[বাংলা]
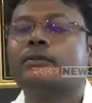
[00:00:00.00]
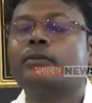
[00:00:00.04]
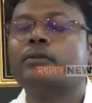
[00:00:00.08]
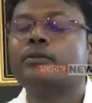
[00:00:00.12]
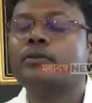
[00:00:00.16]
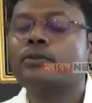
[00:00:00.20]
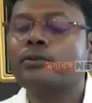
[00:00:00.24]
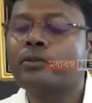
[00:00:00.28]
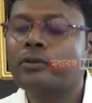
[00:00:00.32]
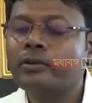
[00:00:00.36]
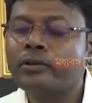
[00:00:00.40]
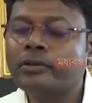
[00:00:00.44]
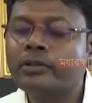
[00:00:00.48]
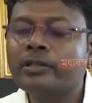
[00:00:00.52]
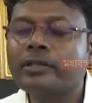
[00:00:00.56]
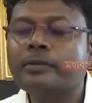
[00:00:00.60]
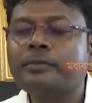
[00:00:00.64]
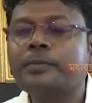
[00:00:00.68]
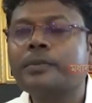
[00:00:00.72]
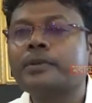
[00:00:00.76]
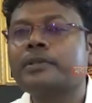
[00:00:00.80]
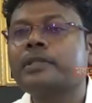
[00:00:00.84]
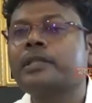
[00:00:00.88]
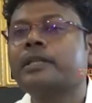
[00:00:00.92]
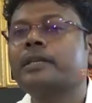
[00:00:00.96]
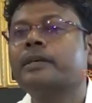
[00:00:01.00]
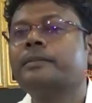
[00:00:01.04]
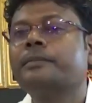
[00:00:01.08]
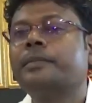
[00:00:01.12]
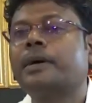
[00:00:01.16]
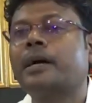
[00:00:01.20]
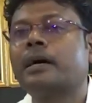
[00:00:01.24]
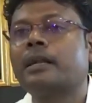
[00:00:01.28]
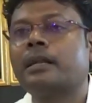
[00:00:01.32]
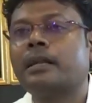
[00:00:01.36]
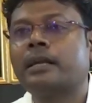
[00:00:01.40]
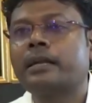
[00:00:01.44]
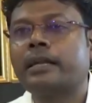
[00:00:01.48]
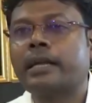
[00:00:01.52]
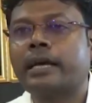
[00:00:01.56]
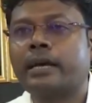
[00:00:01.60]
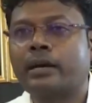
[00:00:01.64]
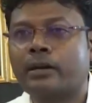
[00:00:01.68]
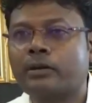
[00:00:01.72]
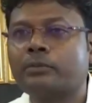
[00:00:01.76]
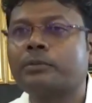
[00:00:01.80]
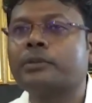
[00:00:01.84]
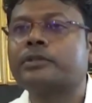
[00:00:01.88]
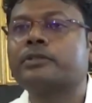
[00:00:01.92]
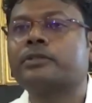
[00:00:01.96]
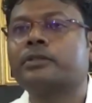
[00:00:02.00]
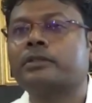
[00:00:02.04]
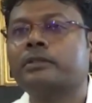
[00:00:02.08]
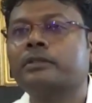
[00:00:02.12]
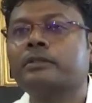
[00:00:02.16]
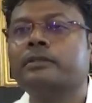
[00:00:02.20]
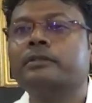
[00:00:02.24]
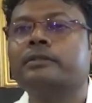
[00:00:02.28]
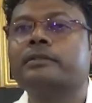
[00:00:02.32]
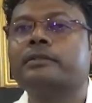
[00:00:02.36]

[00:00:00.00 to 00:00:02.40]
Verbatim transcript: উন্নয়নের পথে বাংলার এগারো বছর